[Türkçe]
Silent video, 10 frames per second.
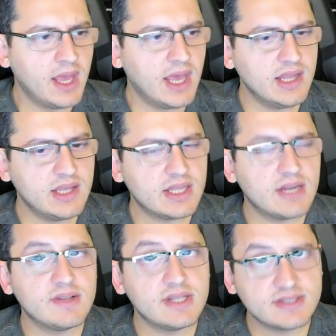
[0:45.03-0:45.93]
Her iki
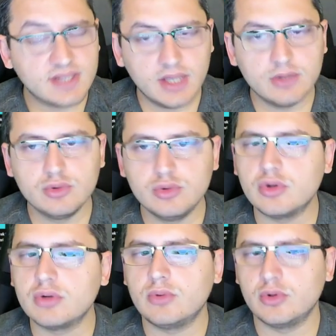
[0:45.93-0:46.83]
tarafa da saygı
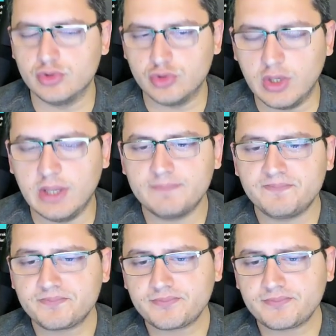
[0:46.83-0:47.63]
duyuyorum onu söyleyeyim.